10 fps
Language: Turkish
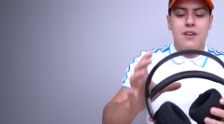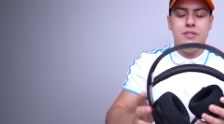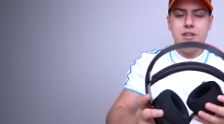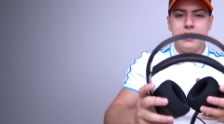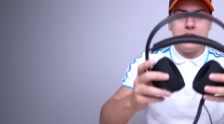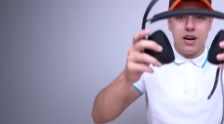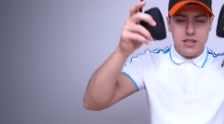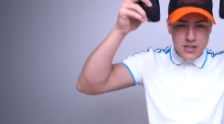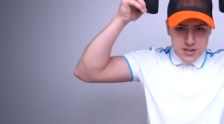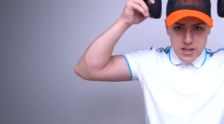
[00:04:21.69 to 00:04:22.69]
Kafanıza
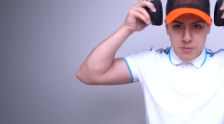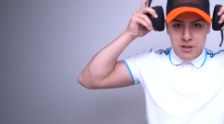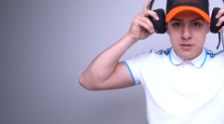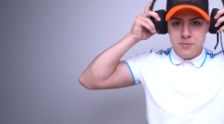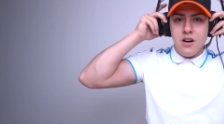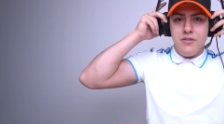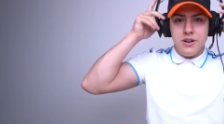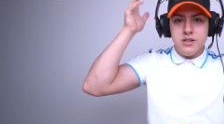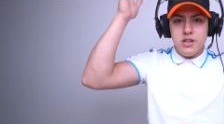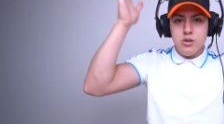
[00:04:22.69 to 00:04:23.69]
taktığınız zaman
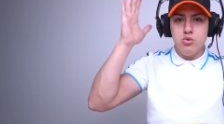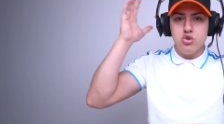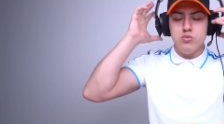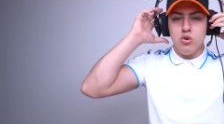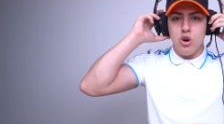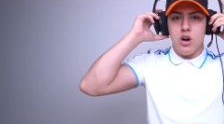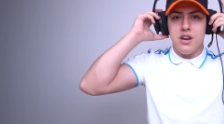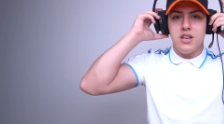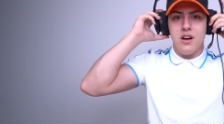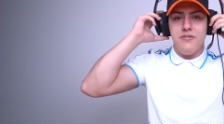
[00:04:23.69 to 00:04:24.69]
kafanızdan düşmüyor.
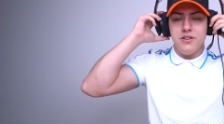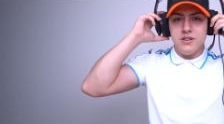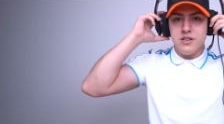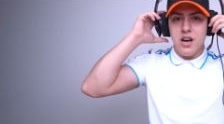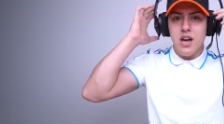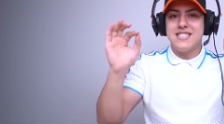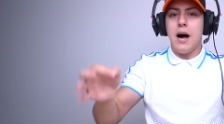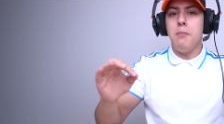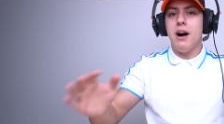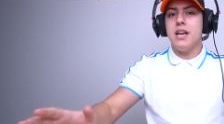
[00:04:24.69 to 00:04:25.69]
Hani kafanıza
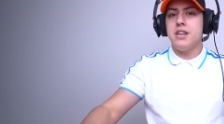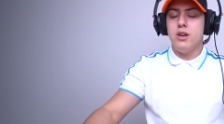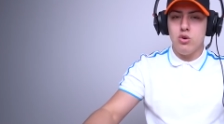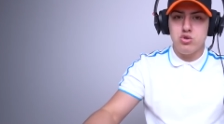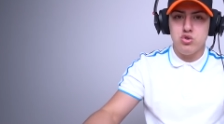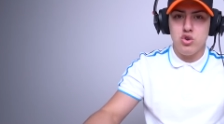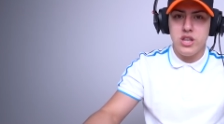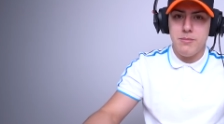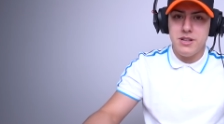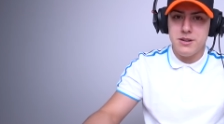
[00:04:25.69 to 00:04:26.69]
tam ayarıyla oturuyor
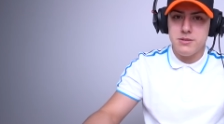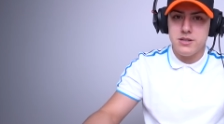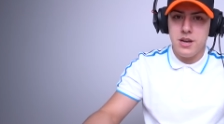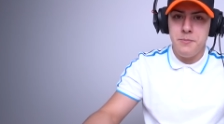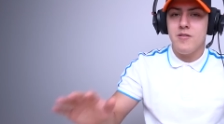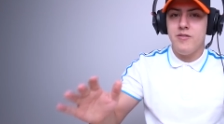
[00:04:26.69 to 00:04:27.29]
diyebilirim size.